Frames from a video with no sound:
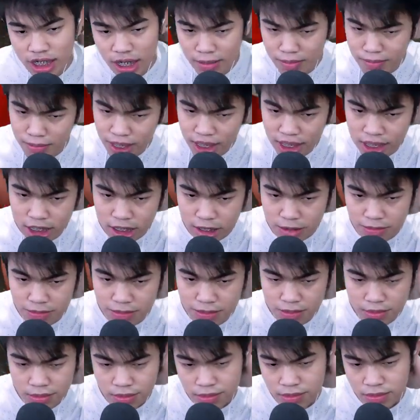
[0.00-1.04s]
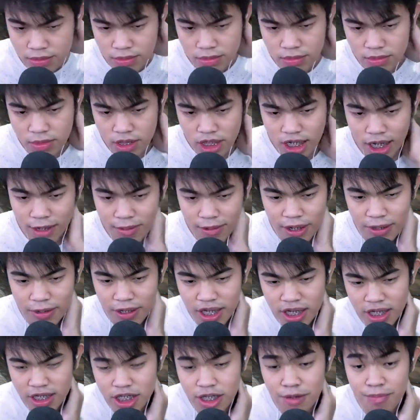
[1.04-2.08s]
sama apa
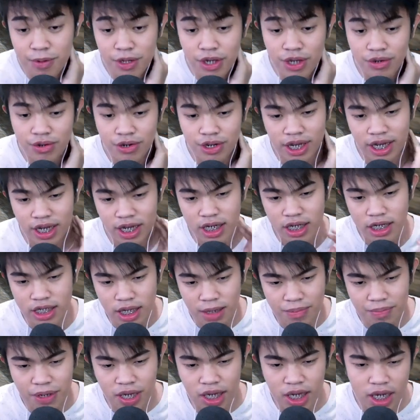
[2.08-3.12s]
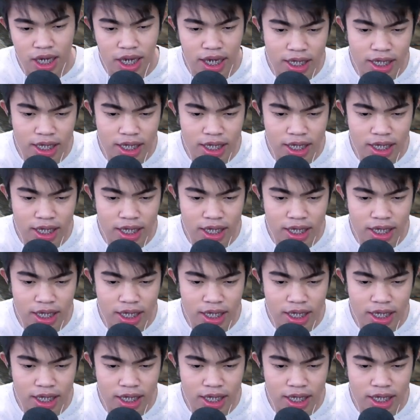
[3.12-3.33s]
namanya CPU ya tapi